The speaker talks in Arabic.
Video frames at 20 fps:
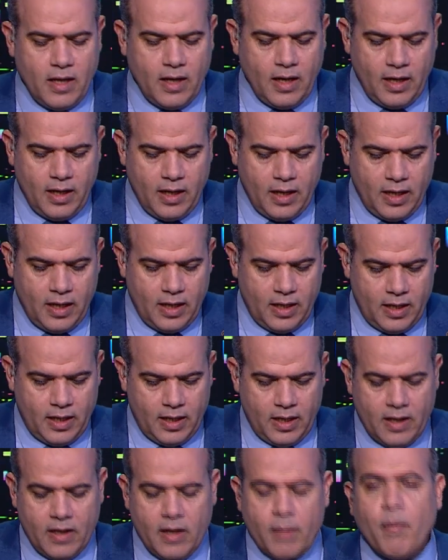
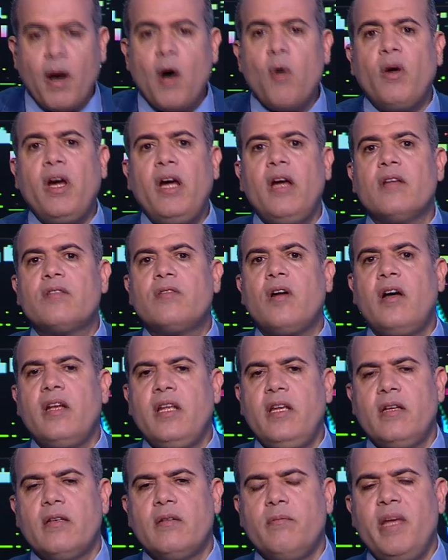الموقع
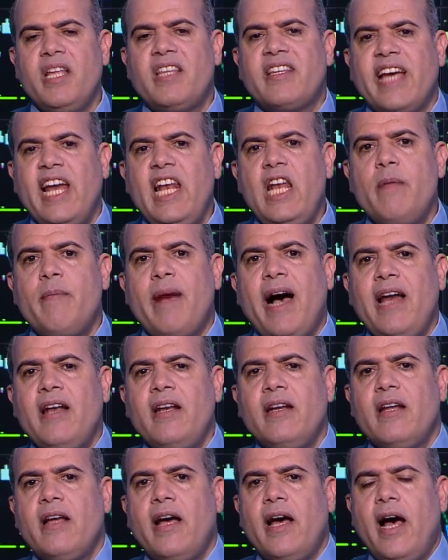ايطالي بيتكلم عن